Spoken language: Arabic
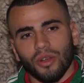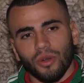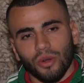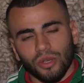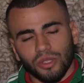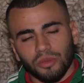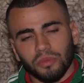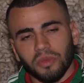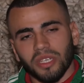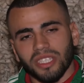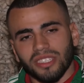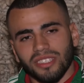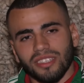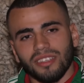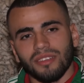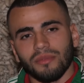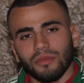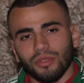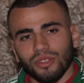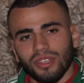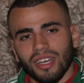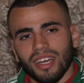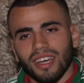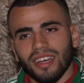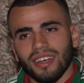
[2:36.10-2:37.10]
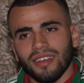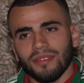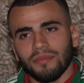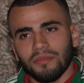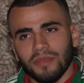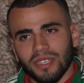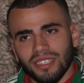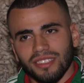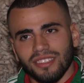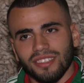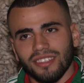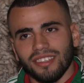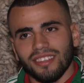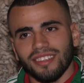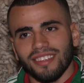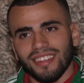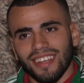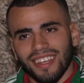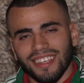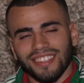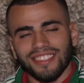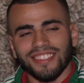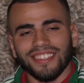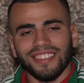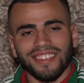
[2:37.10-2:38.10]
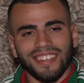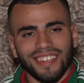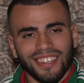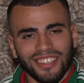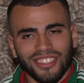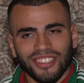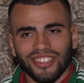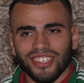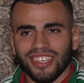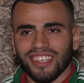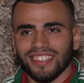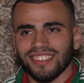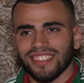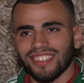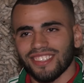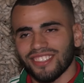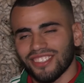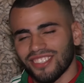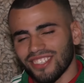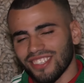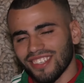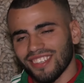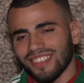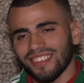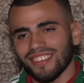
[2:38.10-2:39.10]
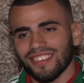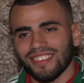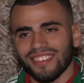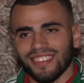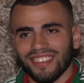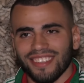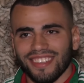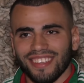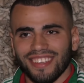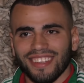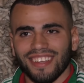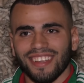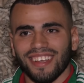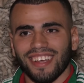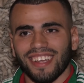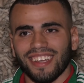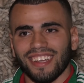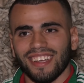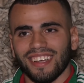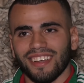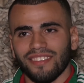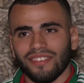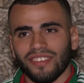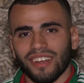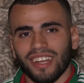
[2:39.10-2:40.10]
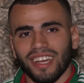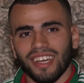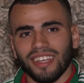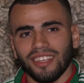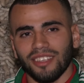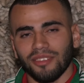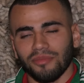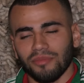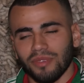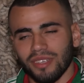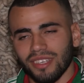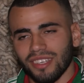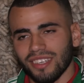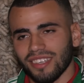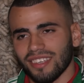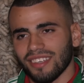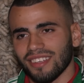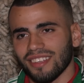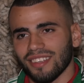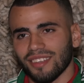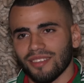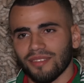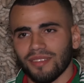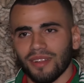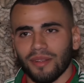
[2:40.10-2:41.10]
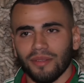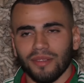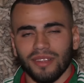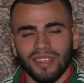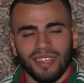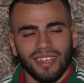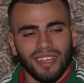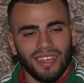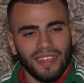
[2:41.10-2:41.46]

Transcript: واش ما جاي المنتخب ما جاي اجي اجي خصك تجي آه، احنا فرحانين بك آه،